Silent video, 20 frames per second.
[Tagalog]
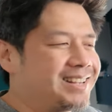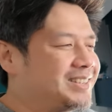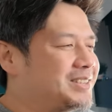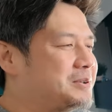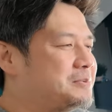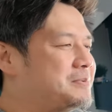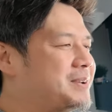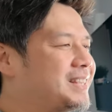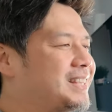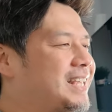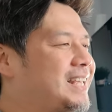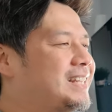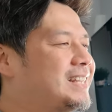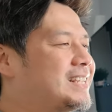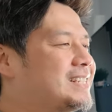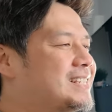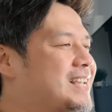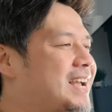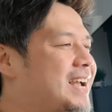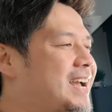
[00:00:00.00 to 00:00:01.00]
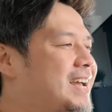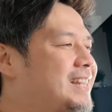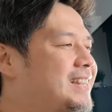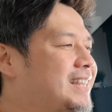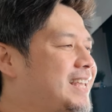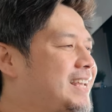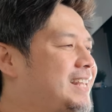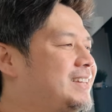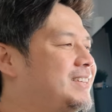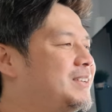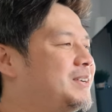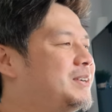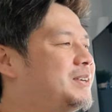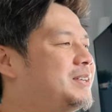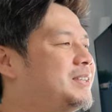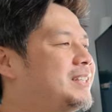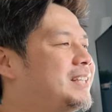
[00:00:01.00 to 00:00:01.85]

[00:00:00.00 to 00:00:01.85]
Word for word: dumating na sa atin, no?